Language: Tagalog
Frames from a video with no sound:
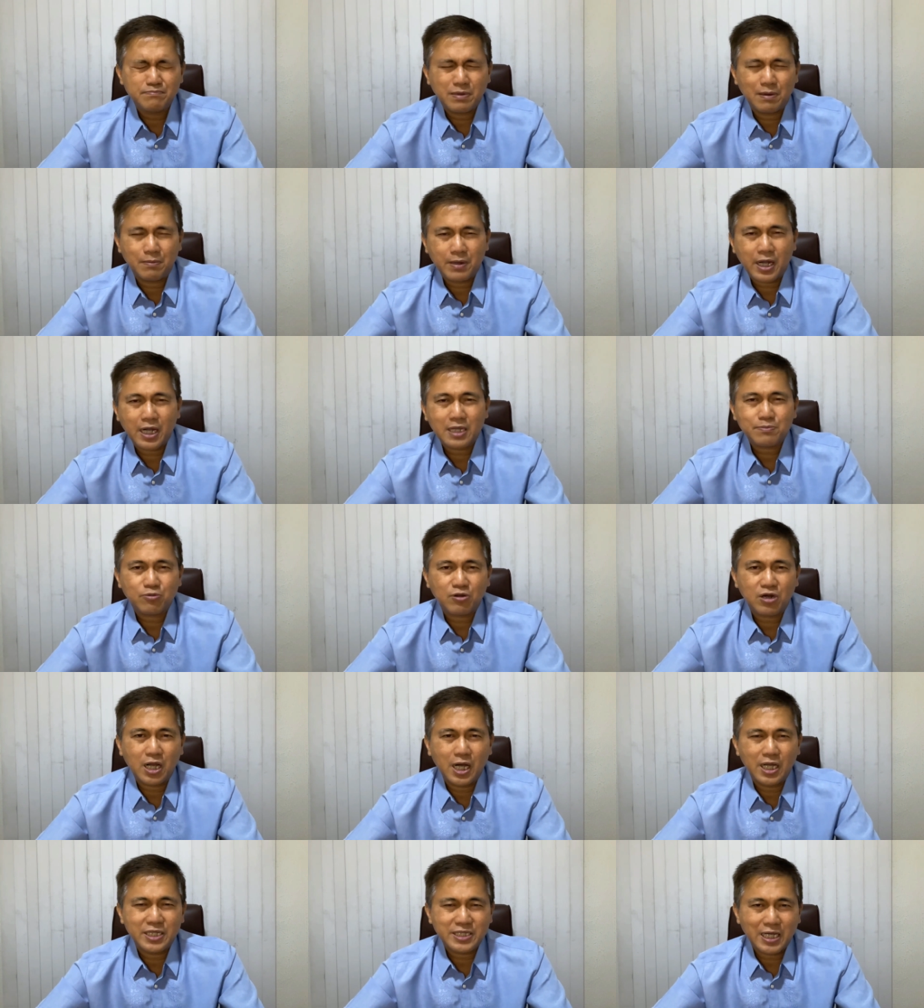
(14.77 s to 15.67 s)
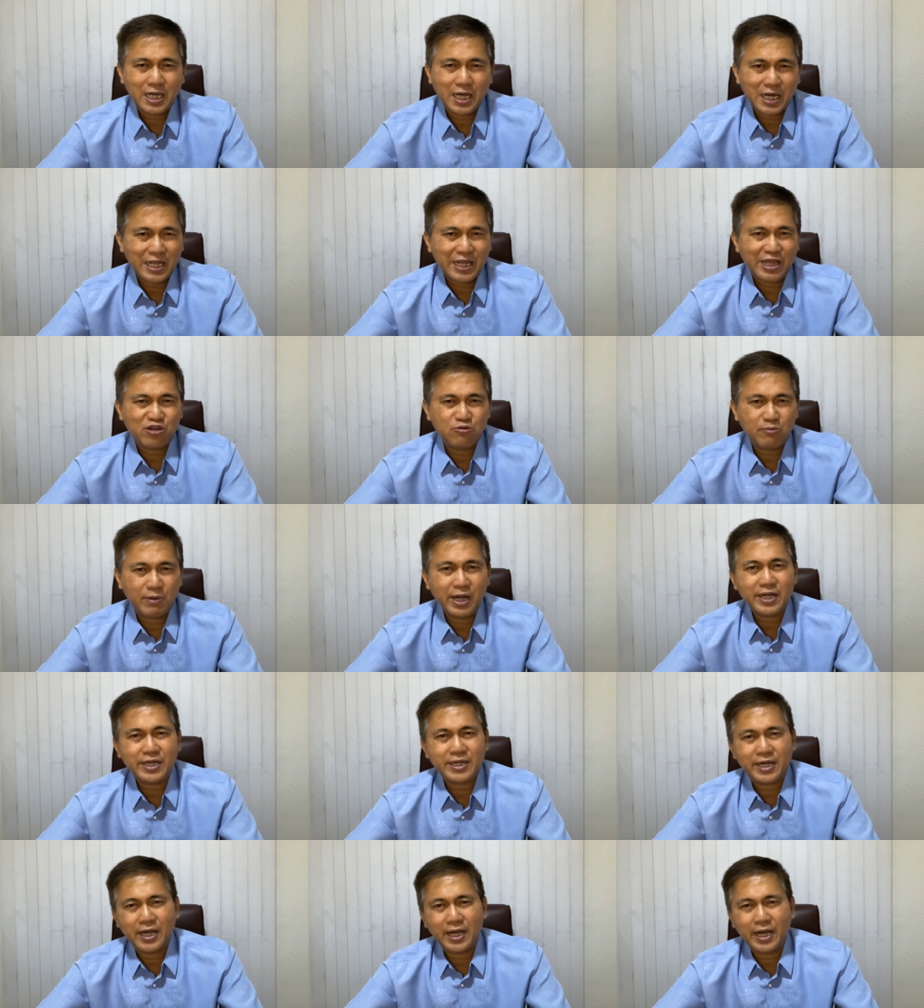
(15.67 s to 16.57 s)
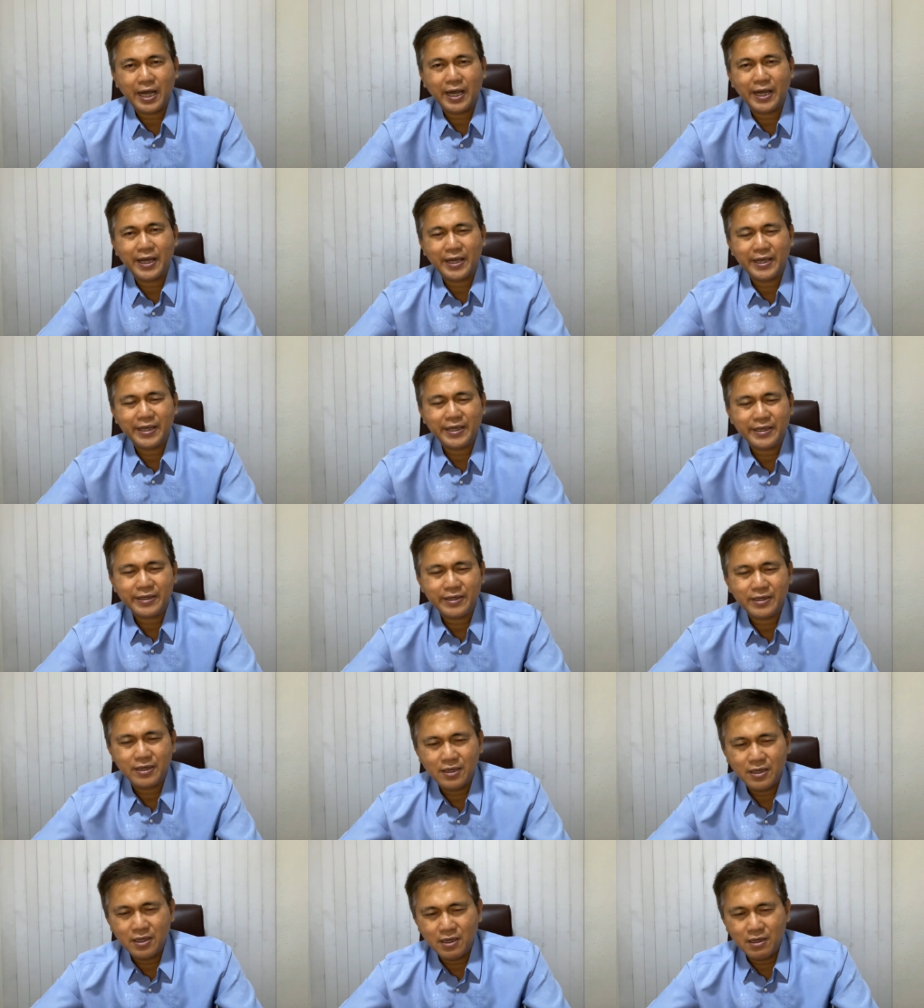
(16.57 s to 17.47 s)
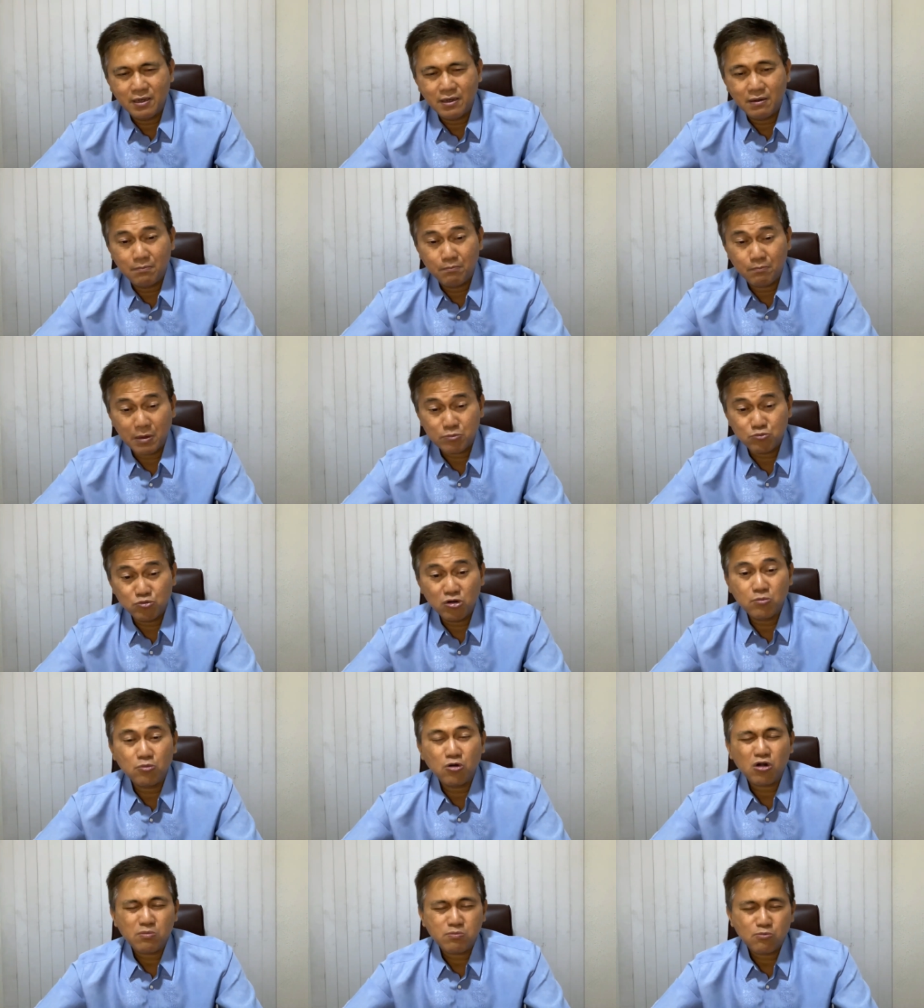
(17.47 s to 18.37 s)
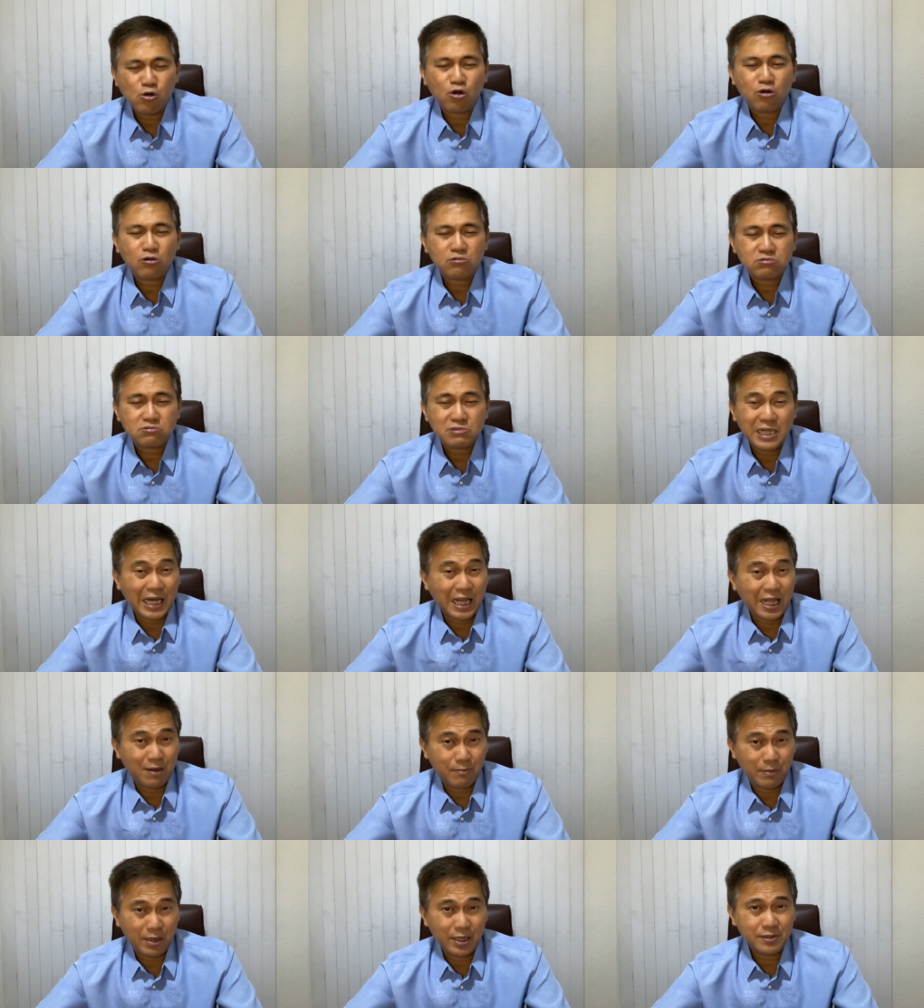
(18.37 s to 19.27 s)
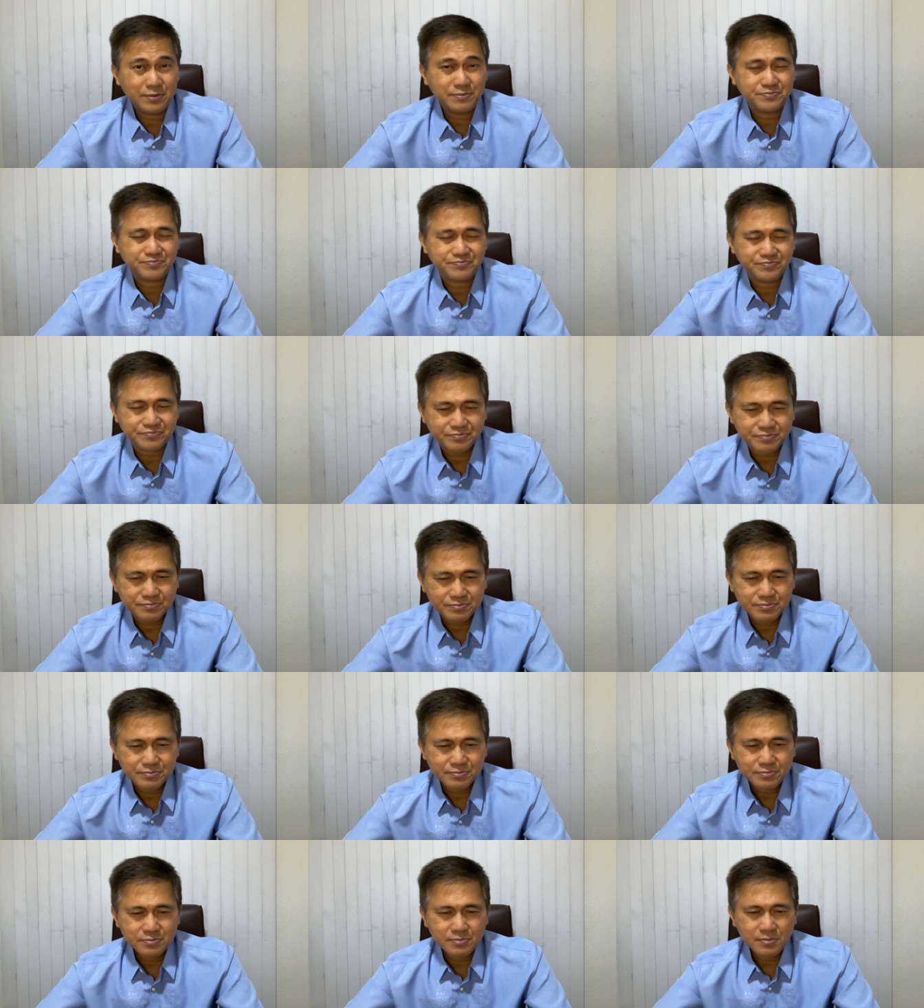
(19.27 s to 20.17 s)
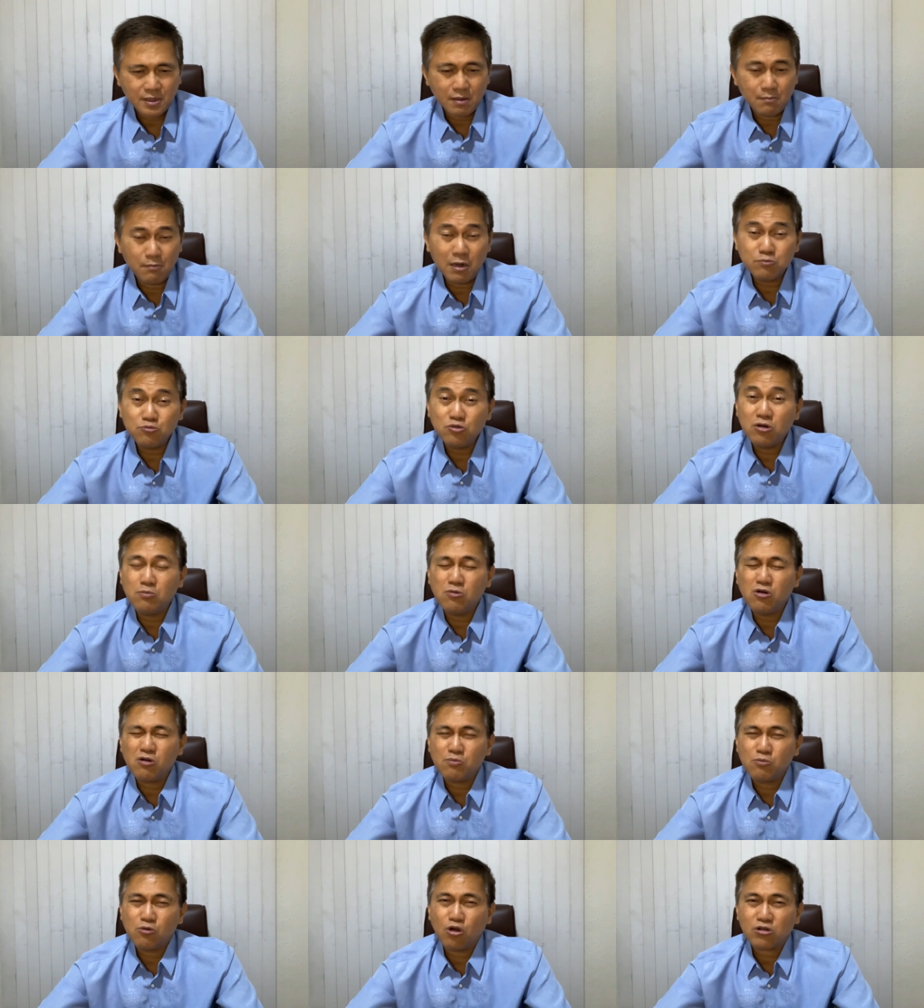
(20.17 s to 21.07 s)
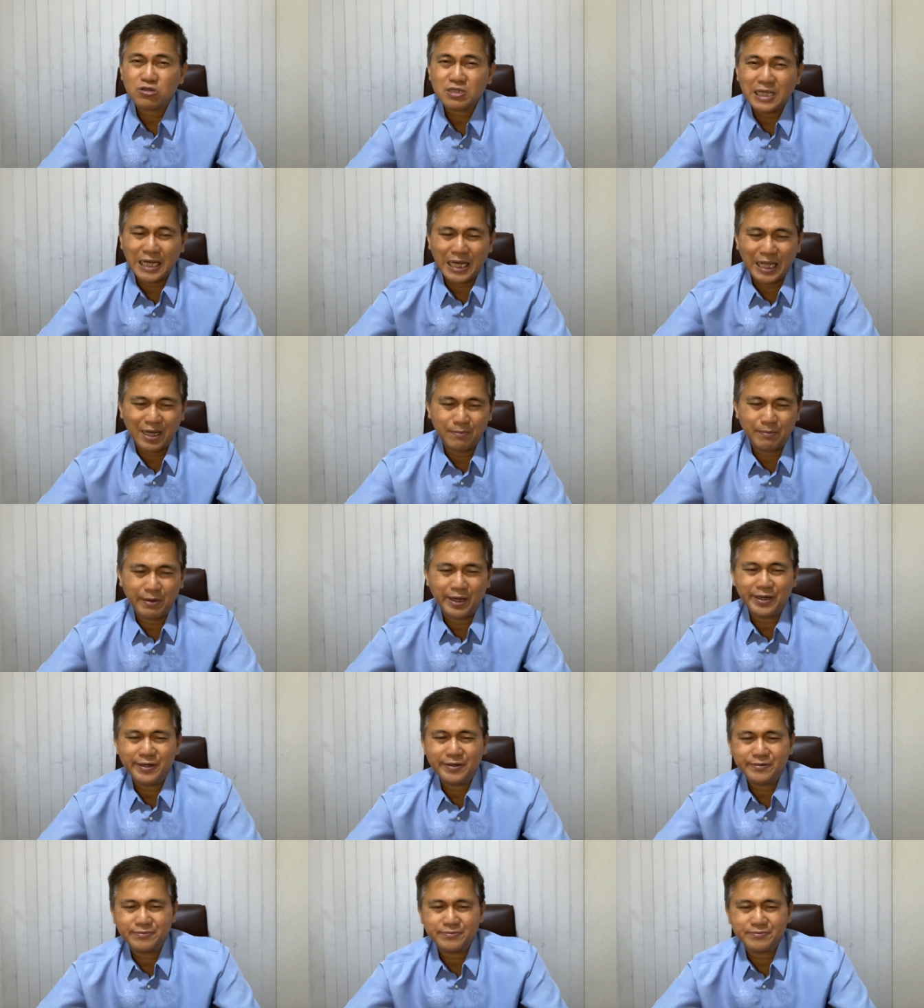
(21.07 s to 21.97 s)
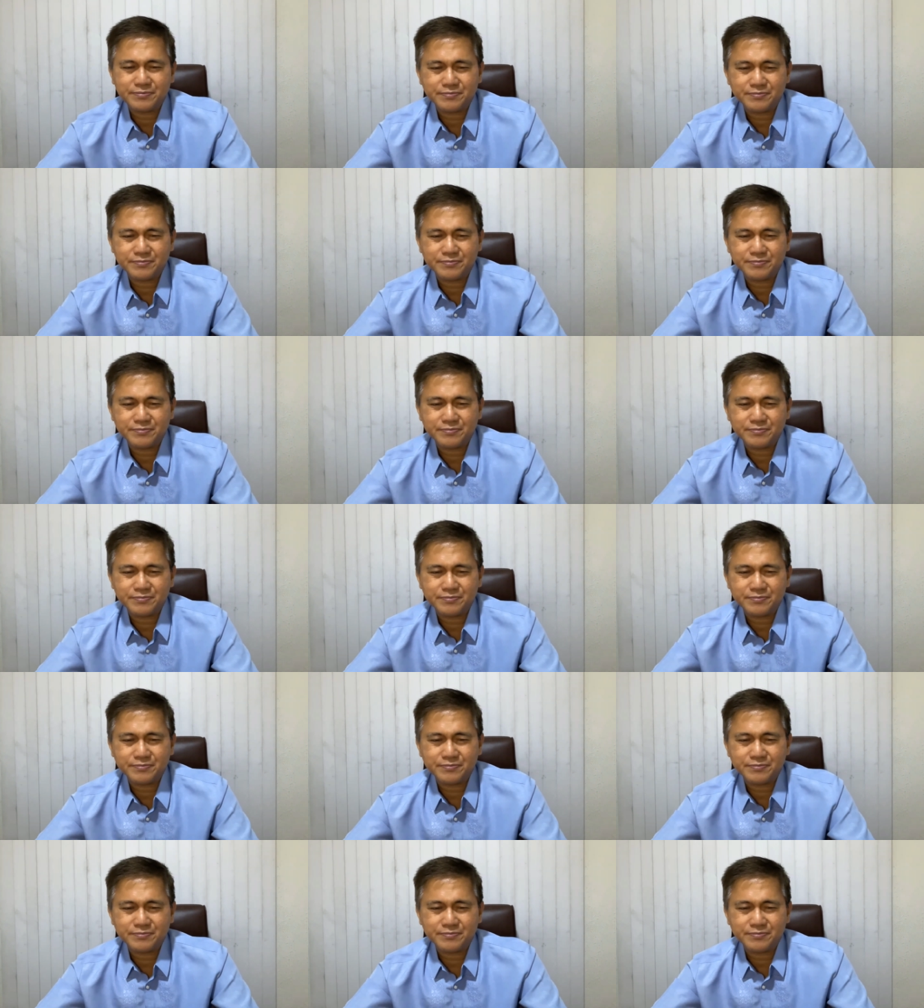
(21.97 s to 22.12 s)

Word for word: Pamagat po na ating aring umaga ay magmumokmok na lamang. Magmumokmok na lamang.